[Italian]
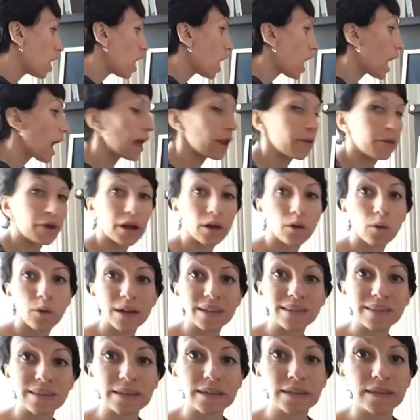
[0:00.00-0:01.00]
Allora,
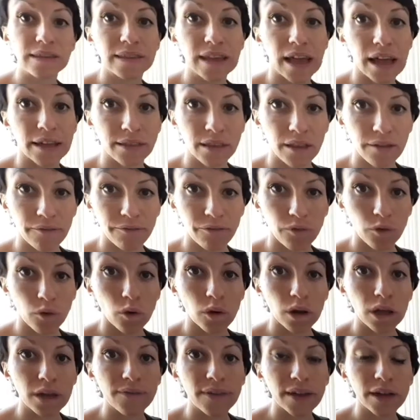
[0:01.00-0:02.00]
questi siete
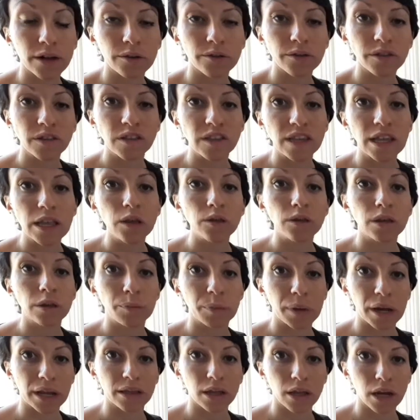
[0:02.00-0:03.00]
voi, vi consiglio di
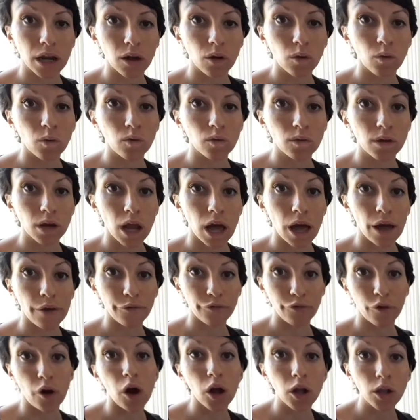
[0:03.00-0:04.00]
prendere un
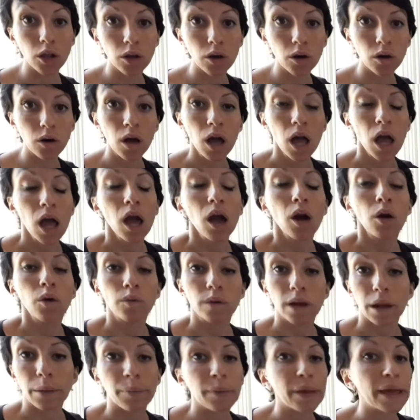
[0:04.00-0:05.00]
foglio,
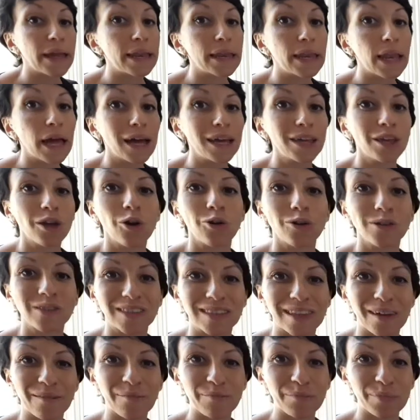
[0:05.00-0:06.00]
una penna, io ho
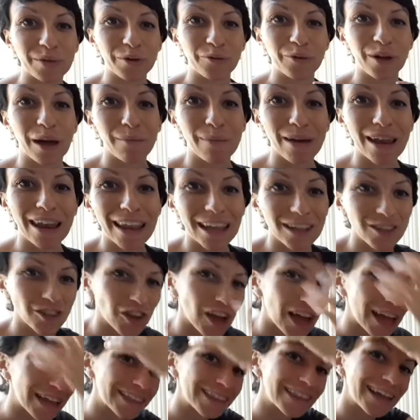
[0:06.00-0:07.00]
sempre una bella
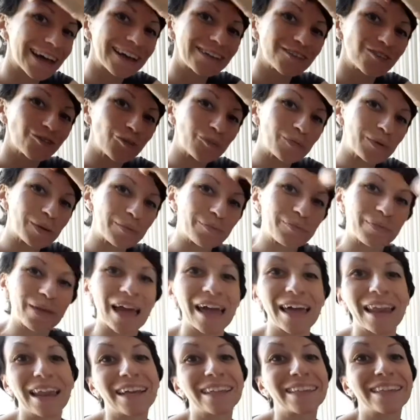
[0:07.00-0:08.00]
agenda super
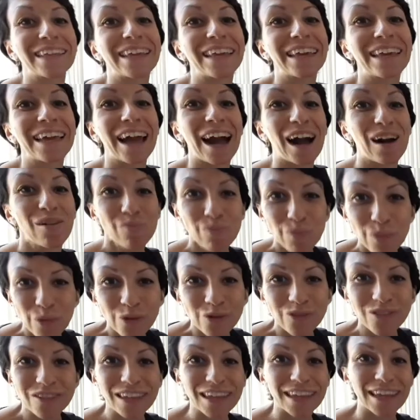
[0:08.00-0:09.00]
piena di
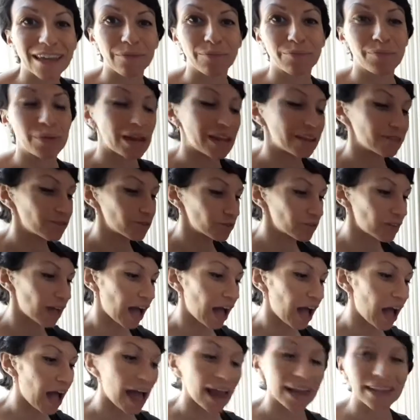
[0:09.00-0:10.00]
appunti che prendo
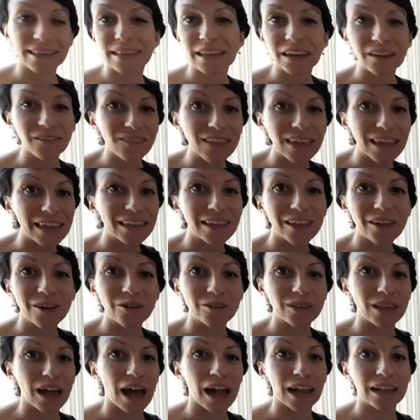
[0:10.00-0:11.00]
da altri
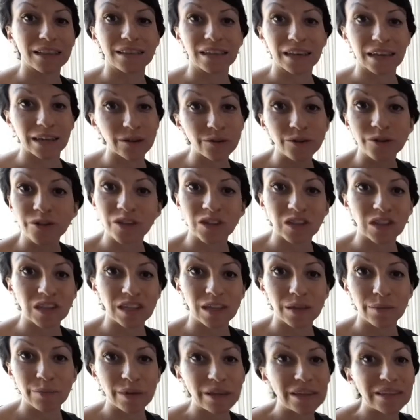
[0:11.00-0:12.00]
video, da altri corsi
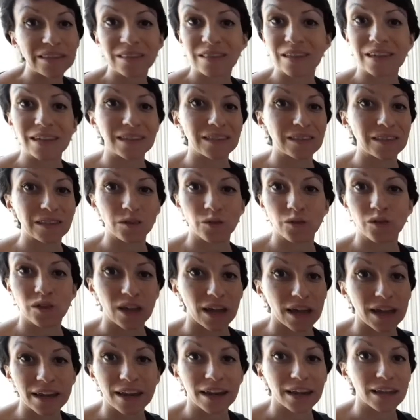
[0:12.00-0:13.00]
di business,
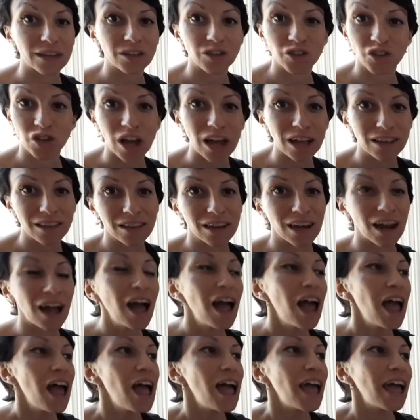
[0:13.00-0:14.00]
doterra, eccetera,
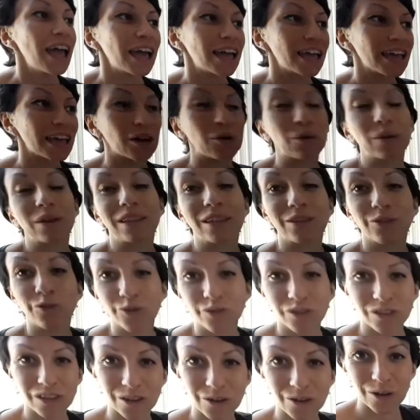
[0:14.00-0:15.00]
e quindi
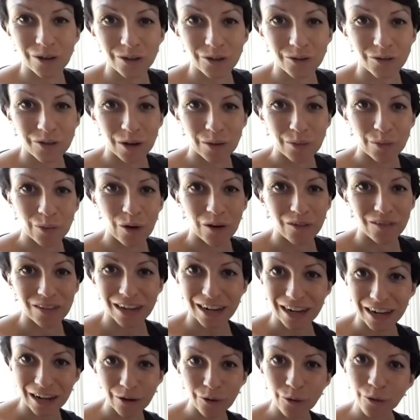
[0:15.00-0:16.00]
tutti dovremmo
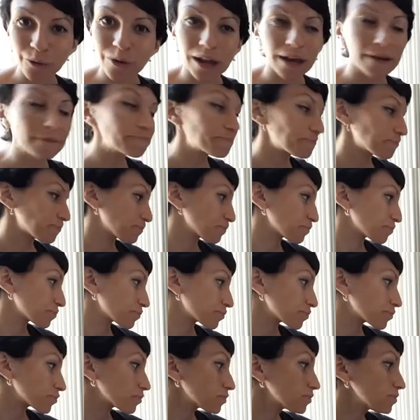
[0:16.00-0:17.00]
averne una
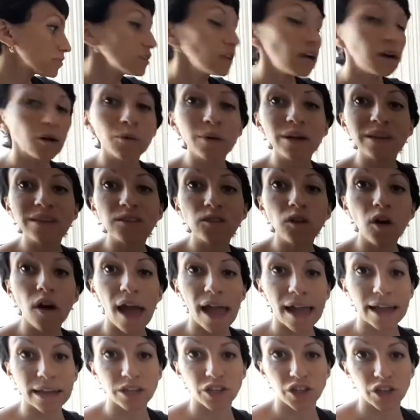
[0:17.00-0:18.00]
questo
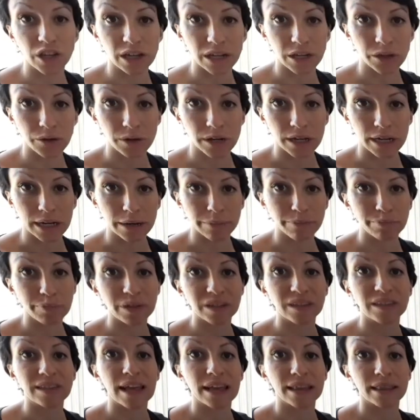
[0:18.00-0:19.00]
è il cerchio che
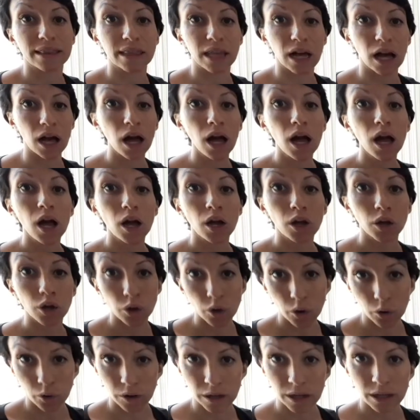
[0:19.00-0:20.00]
rappresenta
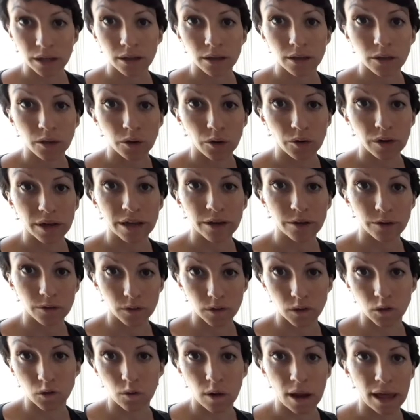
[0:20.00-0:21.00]
noi, noi
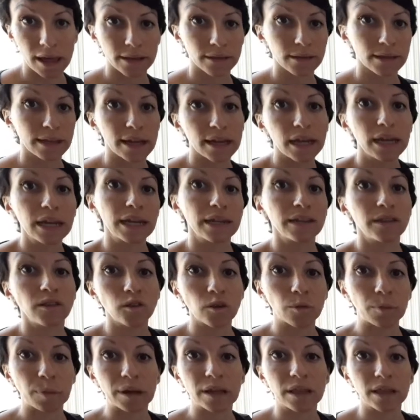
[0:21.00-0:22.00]
consulenti.
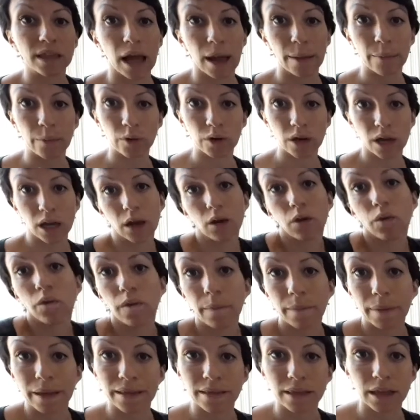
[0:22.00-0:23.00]
All'inizio partiamo che
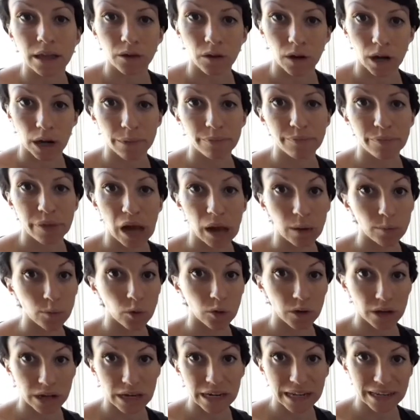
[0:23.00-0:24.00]
ovviamente non
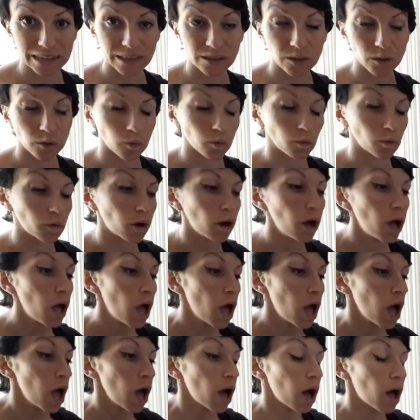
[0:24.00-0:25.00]
abbiamo nessuno.
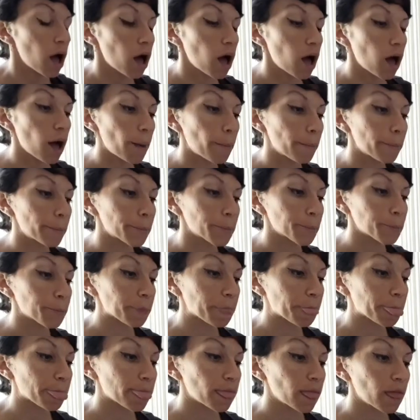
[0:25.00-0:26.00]

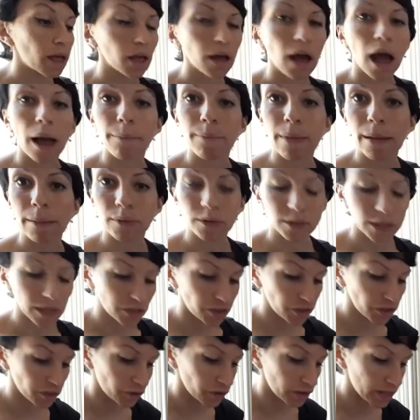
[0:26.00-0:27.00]
Um, Abbiamo
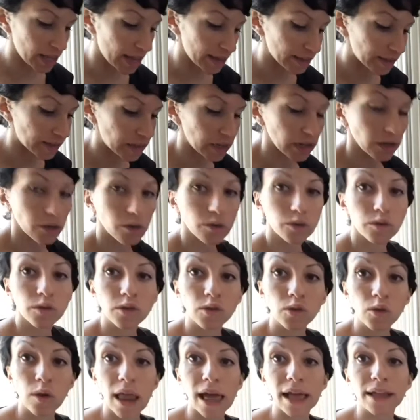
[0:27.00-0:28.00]
deciso di essere
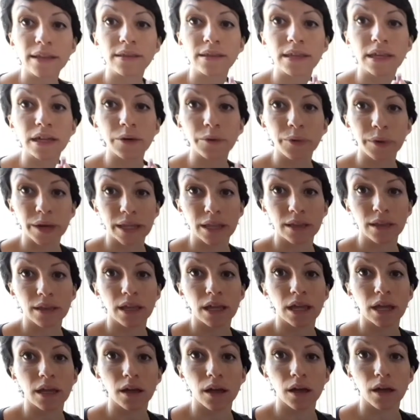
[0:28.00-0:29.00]
consulenti,
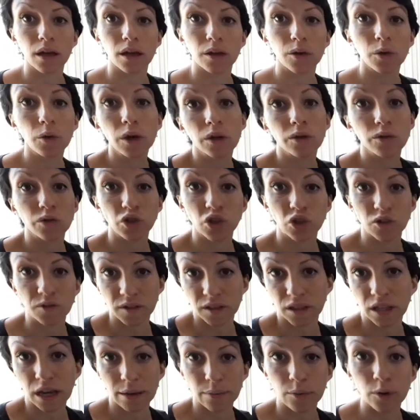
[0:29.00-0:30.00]
quindi eh, noi non ci
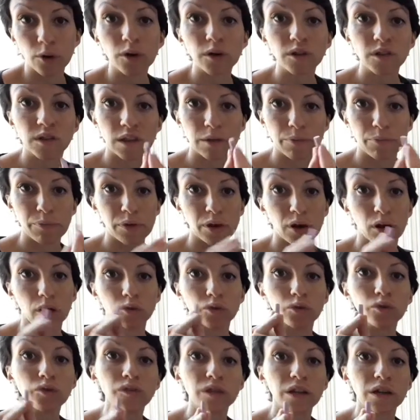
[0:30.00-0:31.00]
vedremo così,
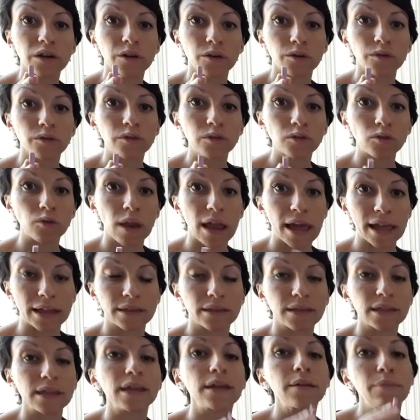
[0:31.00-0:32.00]
però tutti i
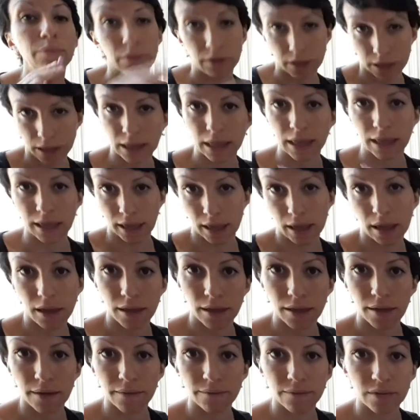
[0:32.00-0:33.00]
consulenti che
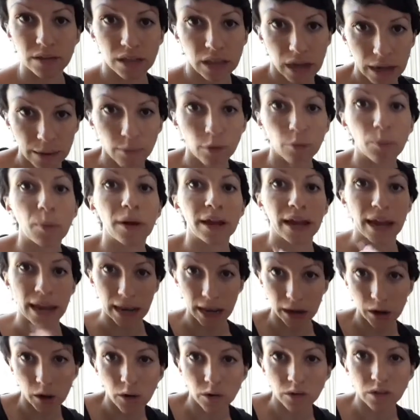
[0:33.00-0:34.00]
eh, vedremo poi
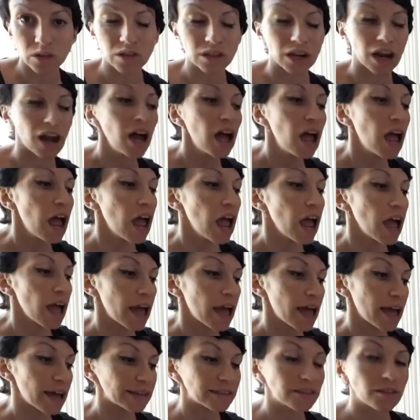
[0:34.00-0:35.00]
nella nostra
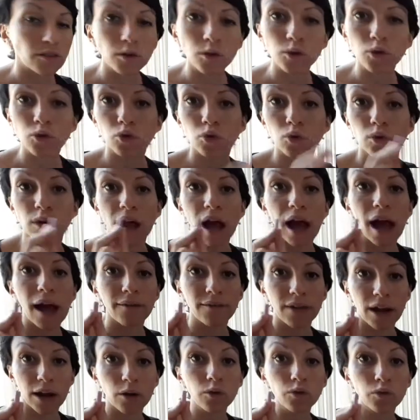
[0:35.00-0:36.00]
eh, struttura
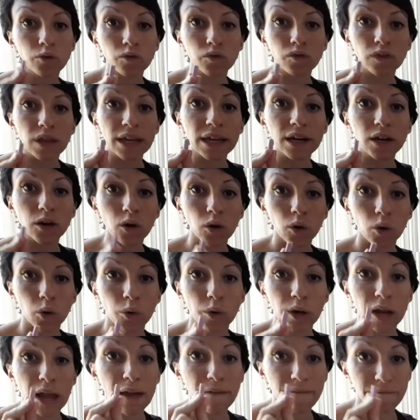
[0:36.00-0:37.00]
avranno tutti il
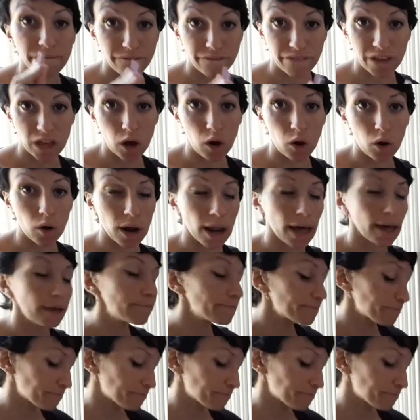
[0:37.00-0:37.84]
colore viola,